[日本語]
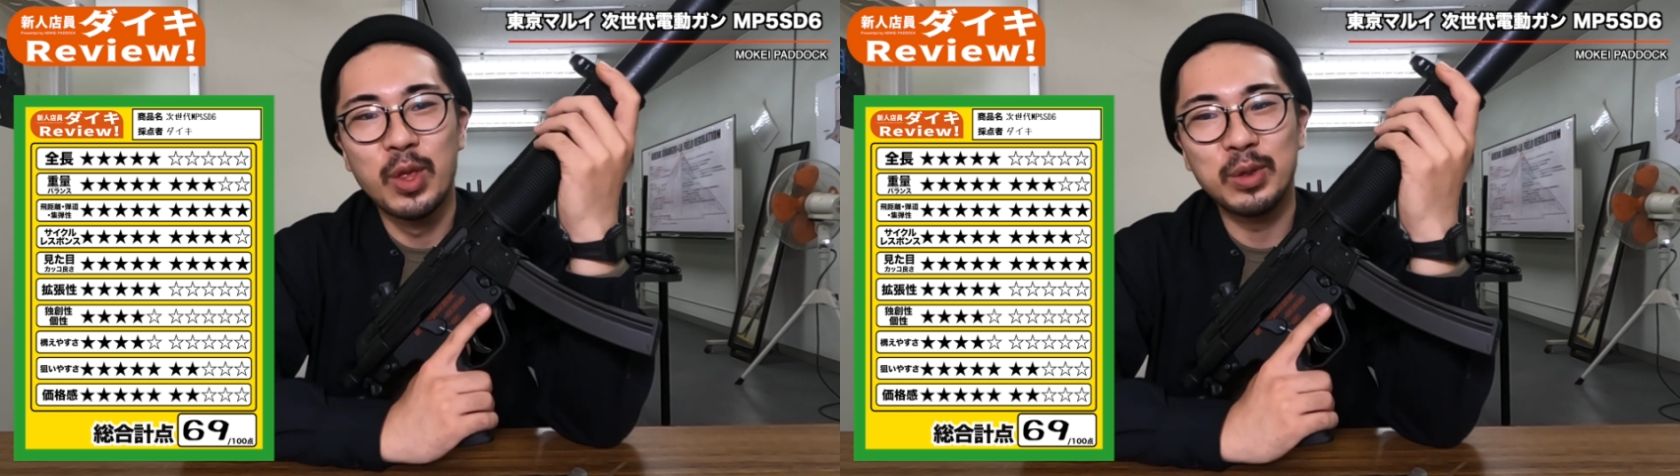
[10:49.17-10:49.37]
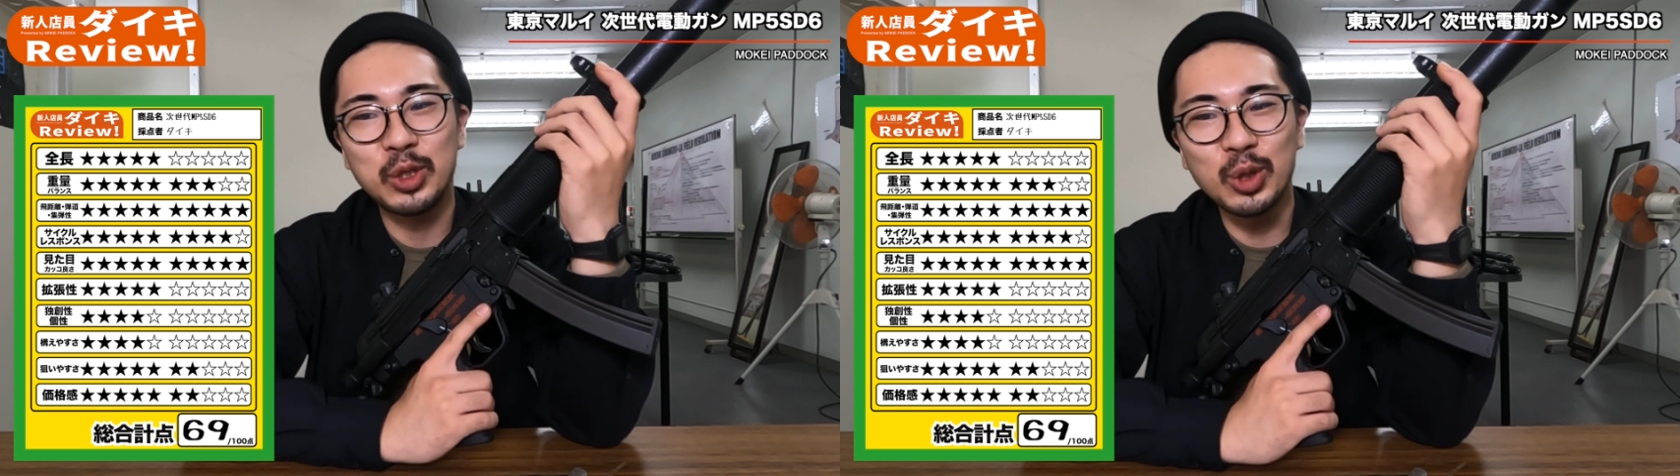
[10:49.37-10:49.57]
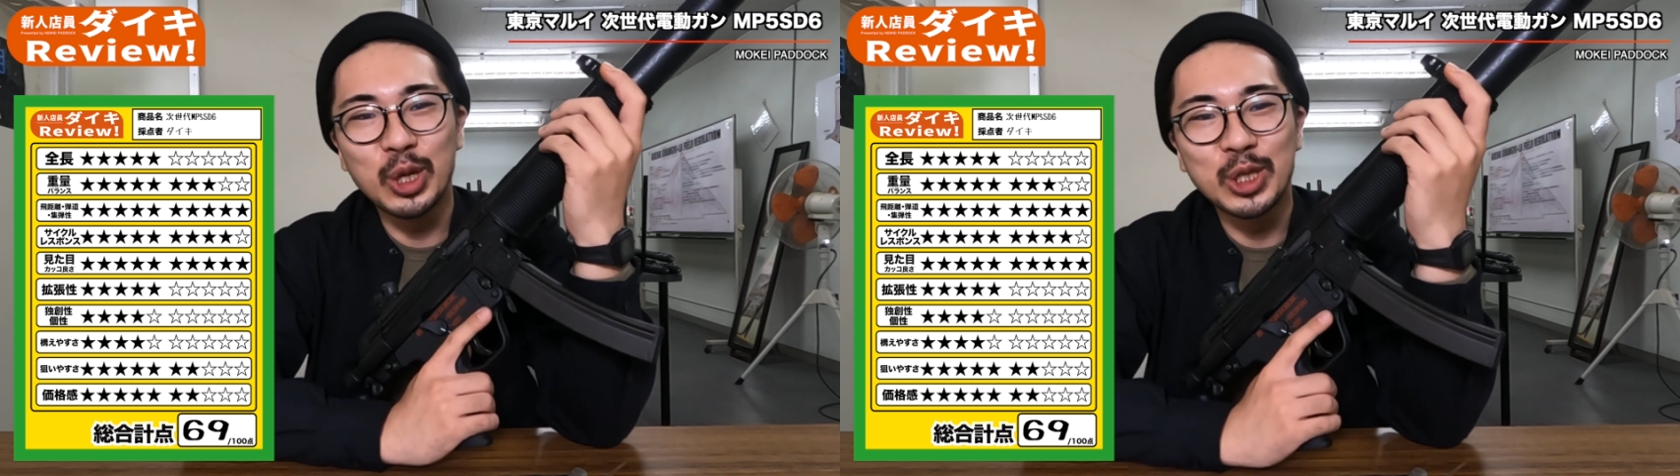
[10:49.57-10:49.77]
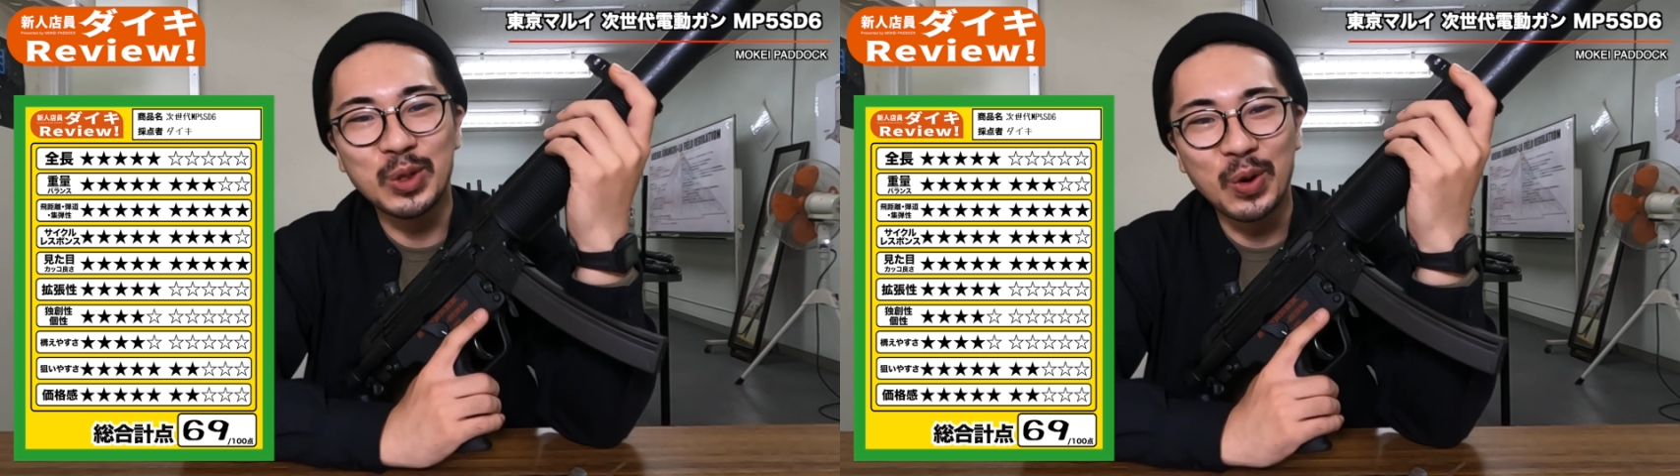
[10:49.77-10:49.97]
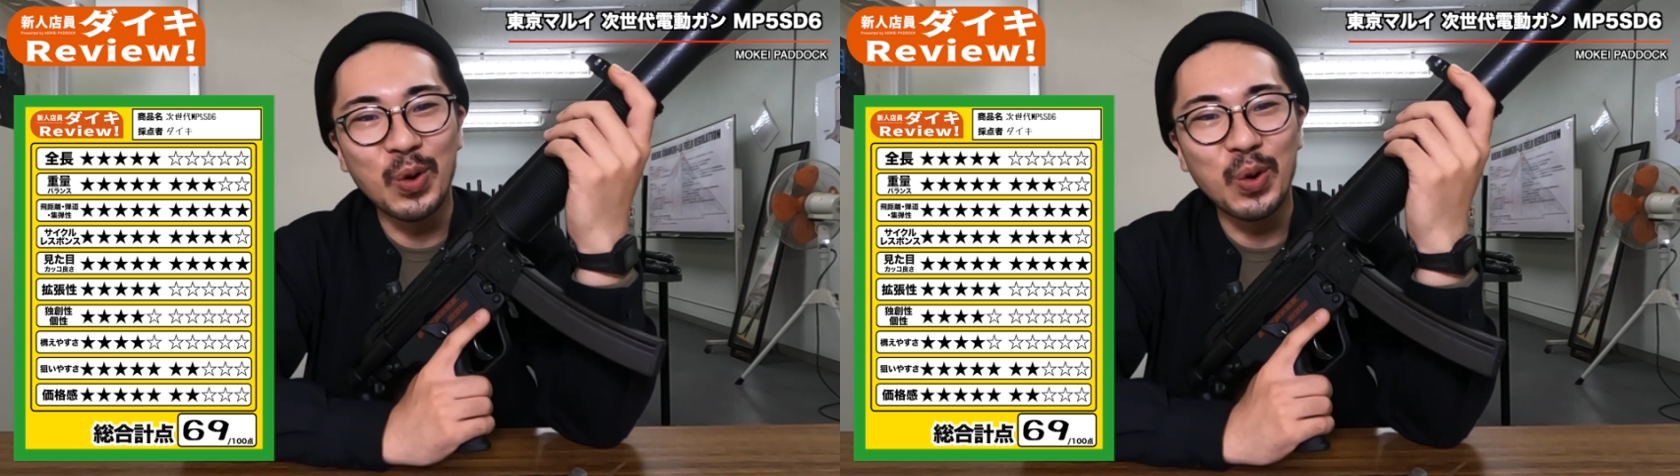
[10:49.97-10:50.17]
まあ、ちょっと
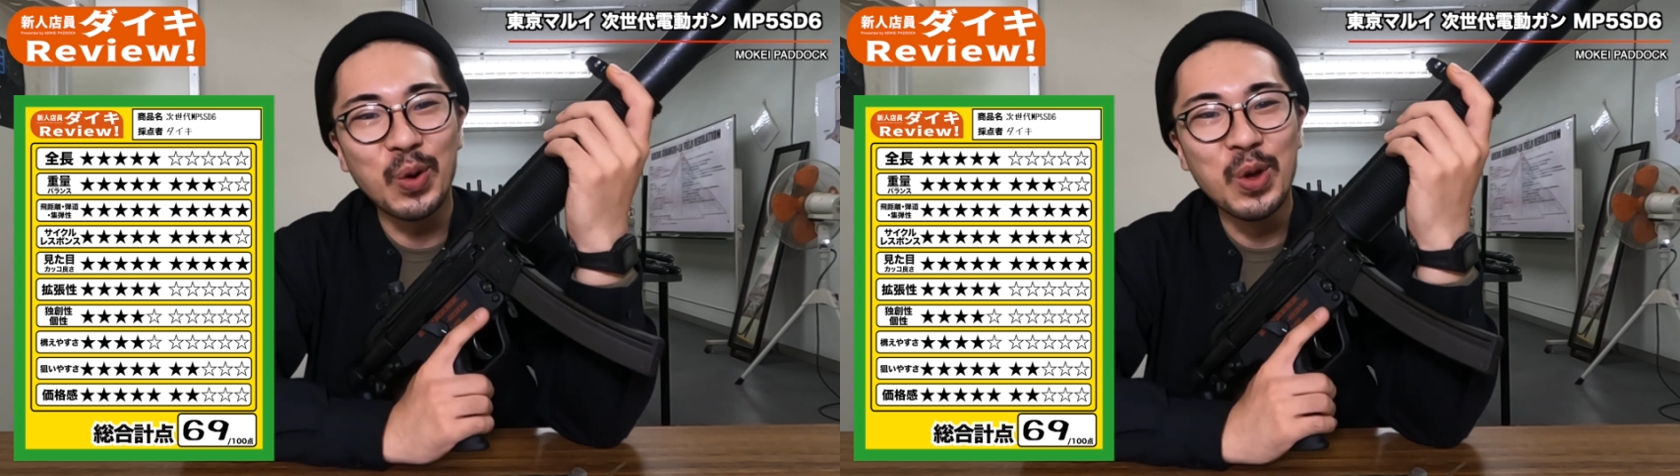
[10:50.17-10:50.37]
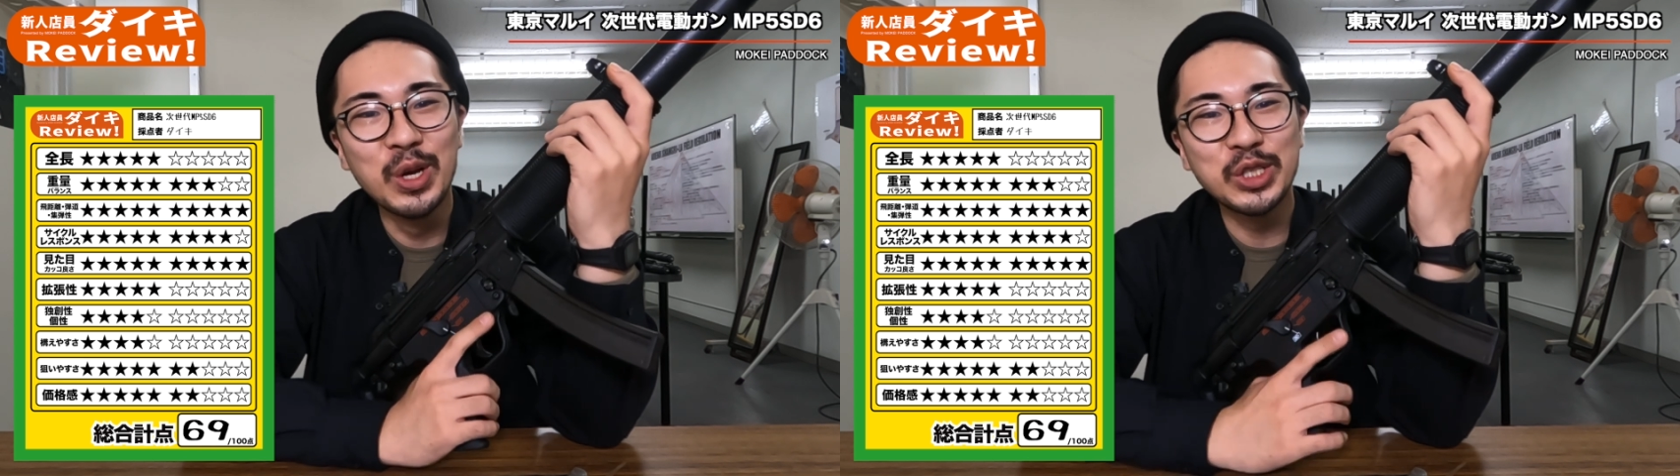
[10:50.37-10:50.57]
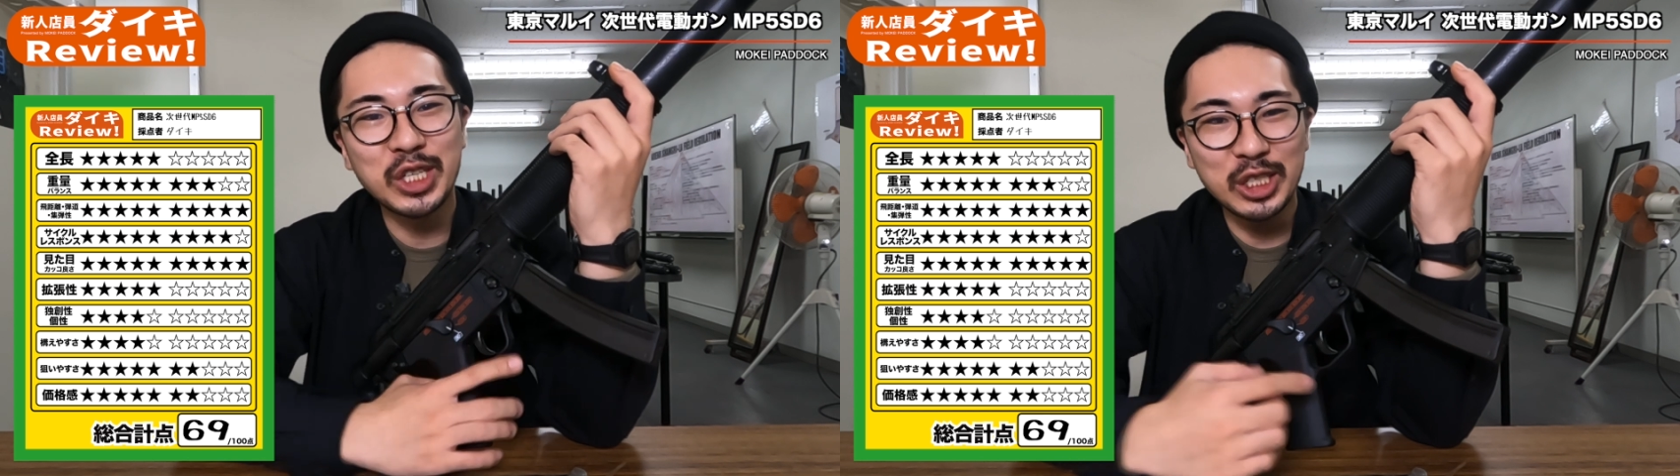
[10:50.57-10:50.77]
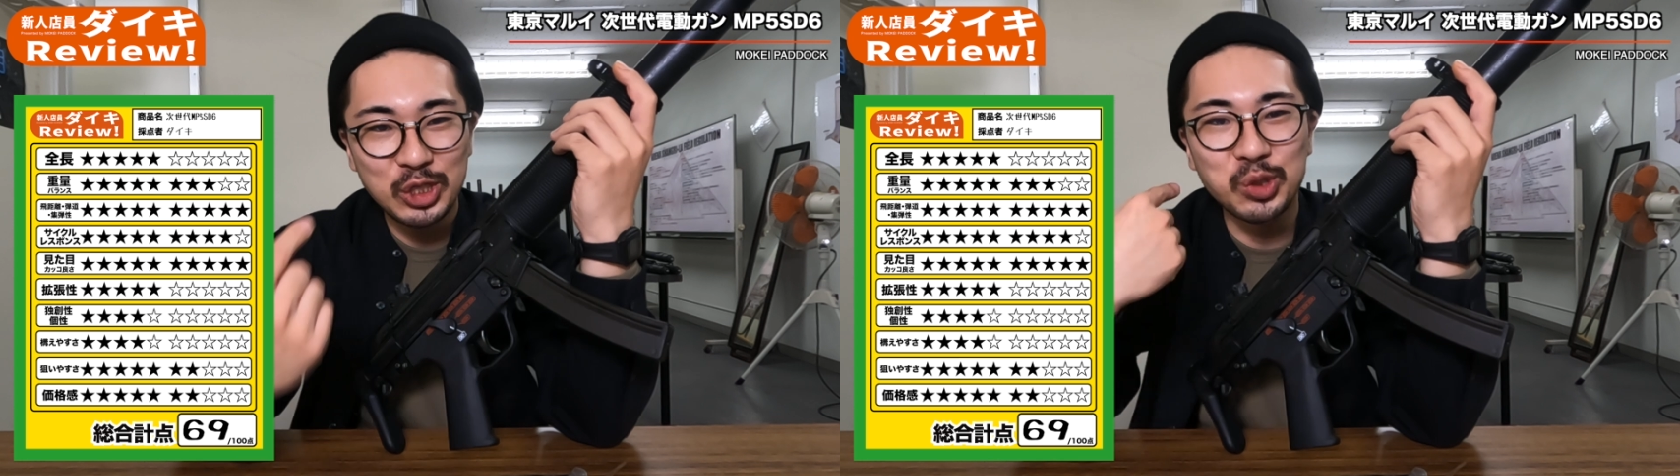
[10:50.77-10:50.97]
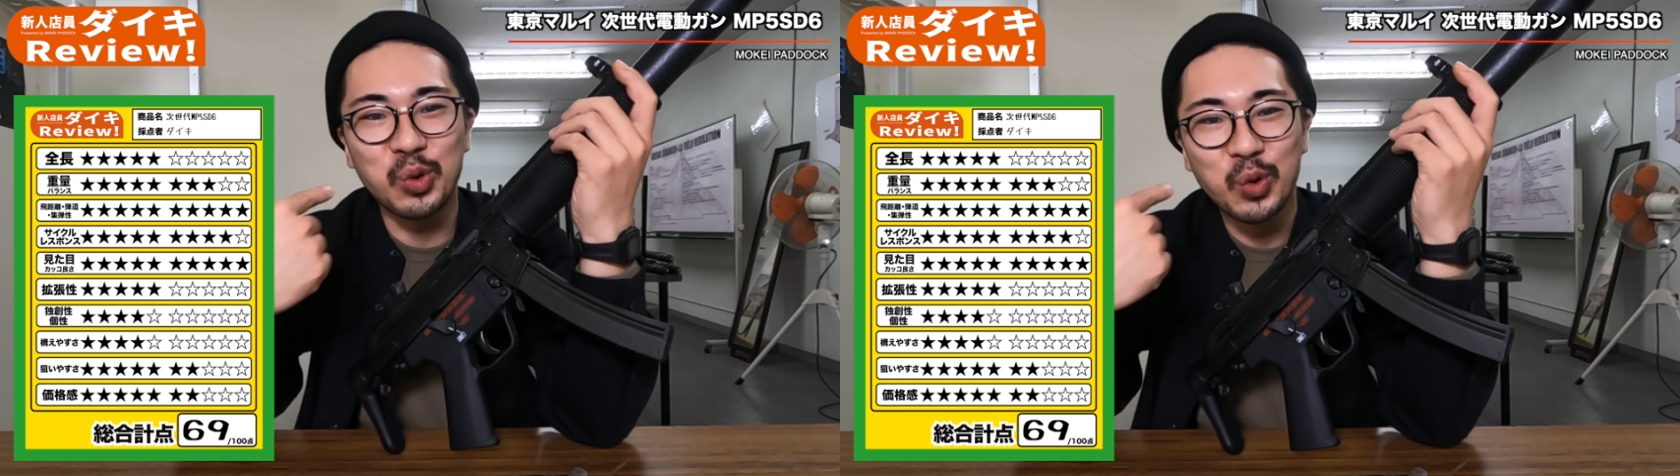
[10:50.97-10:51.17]
その車
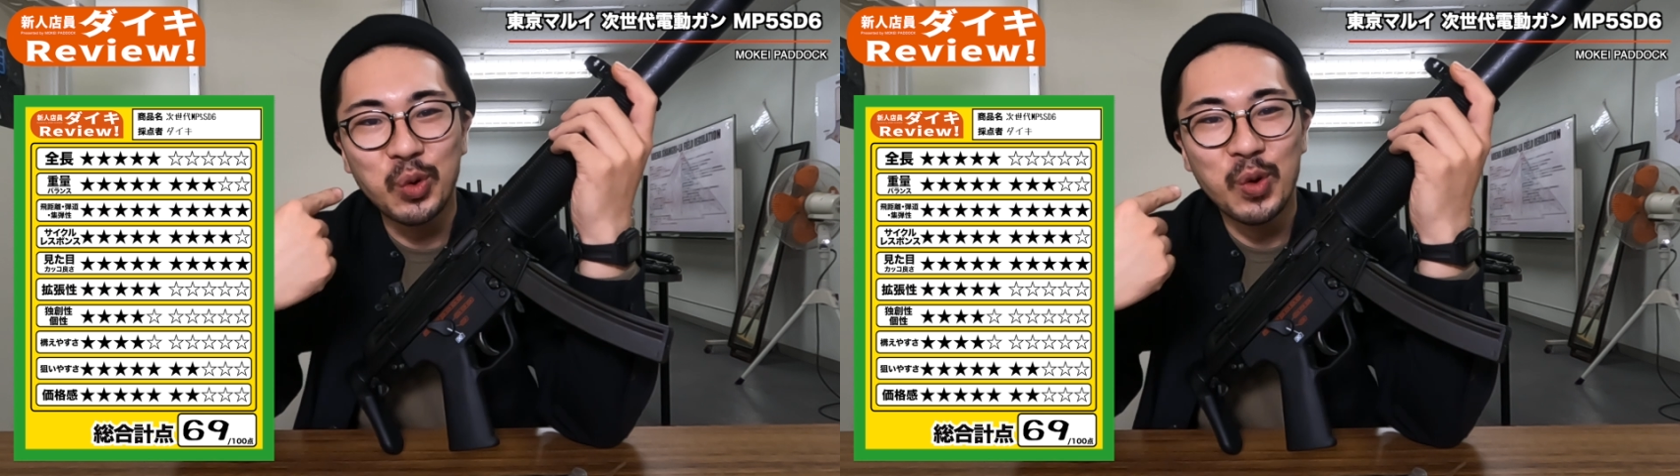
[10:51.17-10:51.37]
種の